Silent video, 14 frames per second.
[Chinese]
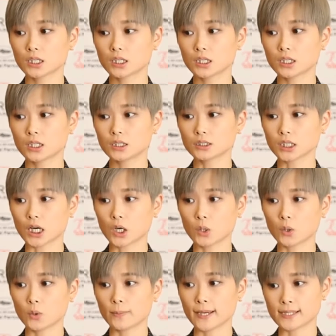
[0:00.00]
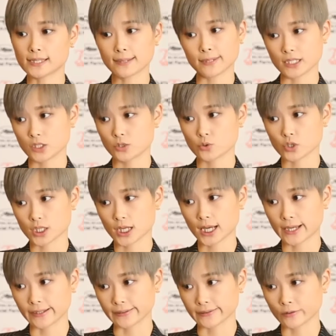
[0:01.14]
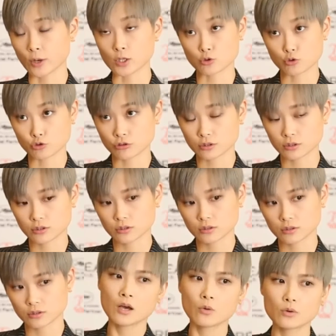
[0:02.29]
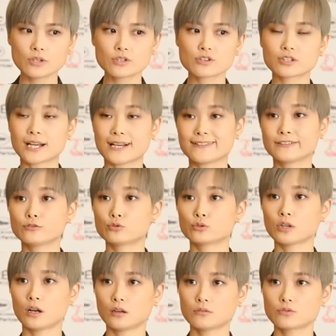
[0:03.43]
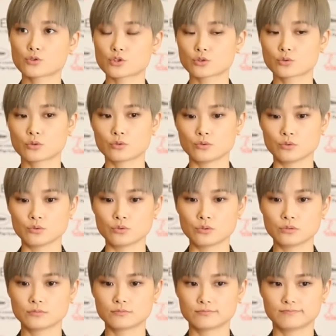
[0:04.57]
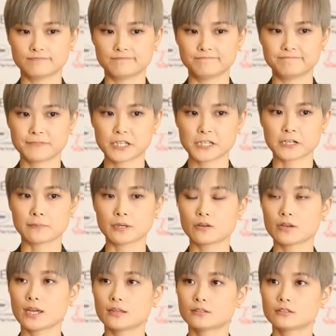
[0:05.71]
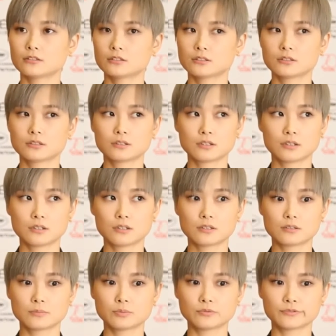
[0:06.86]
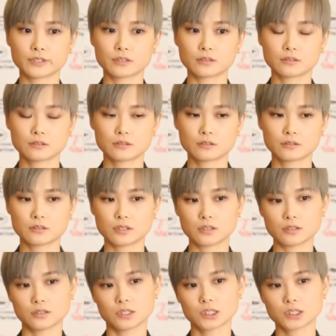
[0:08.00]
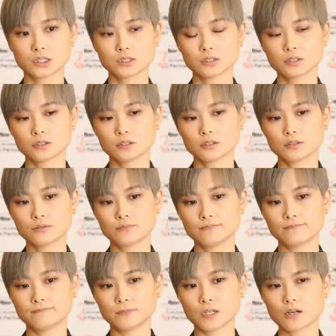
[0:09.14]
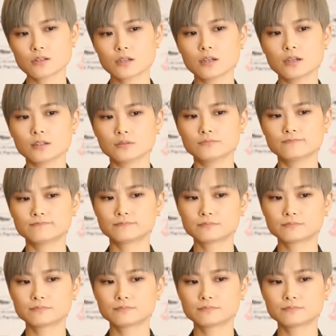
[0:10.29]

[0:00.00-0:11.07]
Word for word: 呃，然后北在北京就是看话剧，我一直是感兴趣的，就是对于嗯现场表演，呃的部分，呃，嗯，而且。